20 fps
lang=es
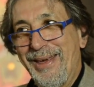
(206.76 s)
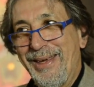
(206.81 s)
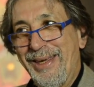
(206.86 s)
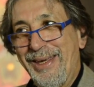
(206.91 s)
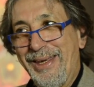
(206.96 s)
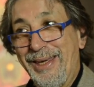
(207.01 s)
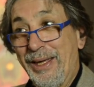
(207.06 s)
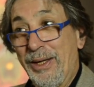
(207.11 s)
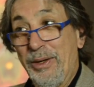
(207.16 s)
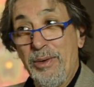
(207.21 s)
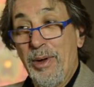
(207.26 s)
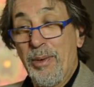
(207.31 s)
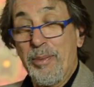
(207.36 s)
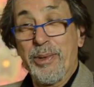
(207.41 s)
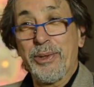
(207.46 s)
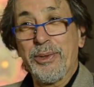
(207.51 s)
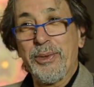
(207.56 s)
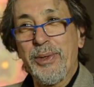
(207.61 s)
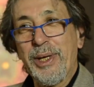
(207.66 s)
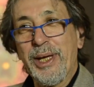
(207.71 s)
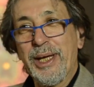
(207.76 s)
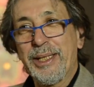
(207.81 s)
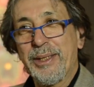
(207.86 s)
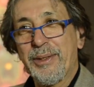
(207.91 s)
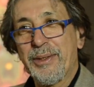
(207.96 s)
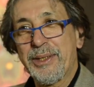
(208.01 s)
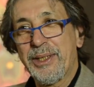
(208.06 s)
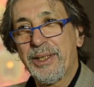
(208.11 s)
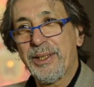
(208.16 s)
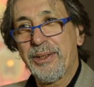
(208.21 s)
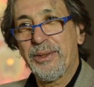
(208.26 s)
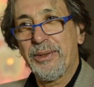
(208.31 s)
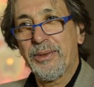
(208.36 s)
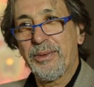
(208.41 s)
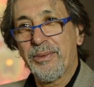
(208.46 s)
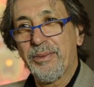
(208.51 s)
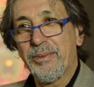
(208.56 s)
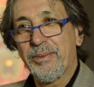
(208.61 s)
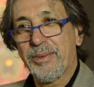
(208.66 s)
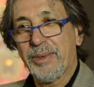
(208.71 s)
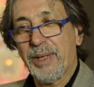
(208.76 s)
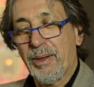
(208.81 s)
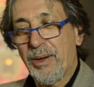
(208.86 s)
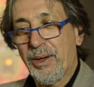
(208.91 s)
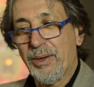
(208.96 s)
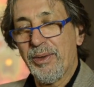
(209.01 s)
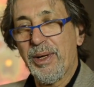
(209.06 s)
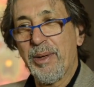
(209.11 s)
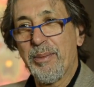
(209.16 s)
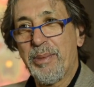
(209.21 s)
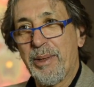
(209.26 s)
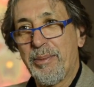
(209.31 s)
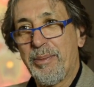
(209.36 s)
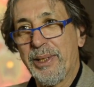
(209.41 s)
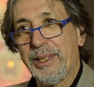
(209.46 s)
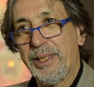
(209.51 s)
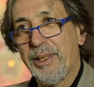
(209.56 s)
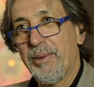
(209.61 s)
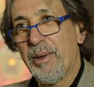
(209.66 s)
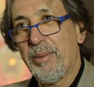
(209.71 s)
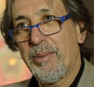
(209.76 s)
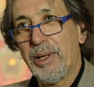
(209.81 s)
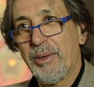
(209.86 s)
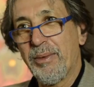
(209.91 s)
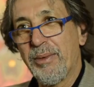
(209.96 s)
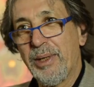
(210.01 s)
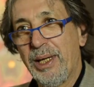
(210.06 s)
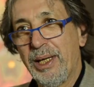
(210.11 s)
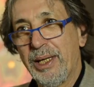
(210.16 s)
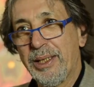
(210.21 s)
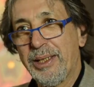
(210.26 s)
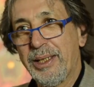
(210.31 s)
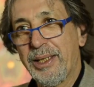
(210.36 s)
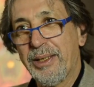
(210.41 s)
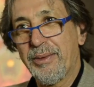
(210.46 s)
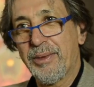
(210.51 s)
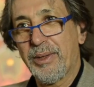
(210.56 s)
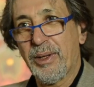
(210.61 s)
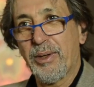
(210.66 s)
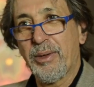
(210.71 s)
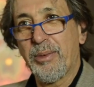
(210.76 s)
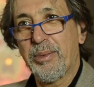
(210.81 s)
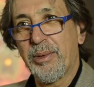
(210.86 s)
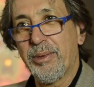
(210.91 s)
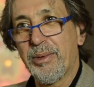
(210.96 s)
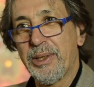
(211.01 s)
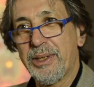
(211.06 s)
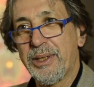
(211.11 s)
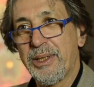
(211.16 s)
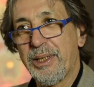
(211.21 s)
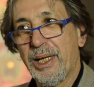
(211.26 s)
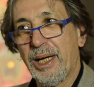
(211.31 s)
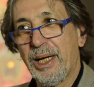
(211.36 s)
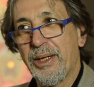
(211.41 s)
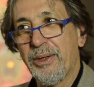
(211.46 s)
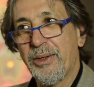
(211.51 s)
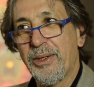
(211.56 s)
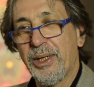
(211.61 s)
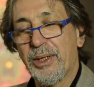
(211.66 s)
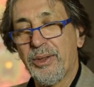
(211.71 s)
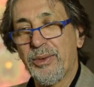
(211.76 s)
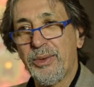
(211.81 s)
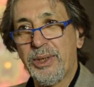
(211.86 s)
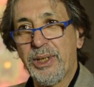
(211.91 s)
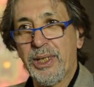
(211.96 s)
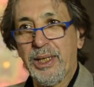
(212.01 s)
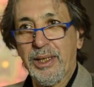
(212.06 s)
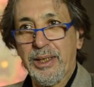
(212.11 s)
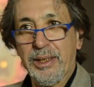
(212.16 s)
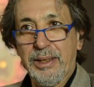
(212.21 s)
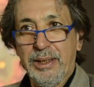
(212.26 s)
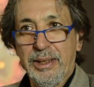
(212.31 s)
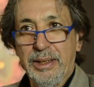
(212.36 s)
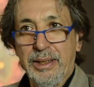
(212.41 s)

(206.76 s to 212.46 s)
y en una oportunidad estaba haciendo un trabajo, una perspectiva para un cliente, un trabajo publicitario, y escuché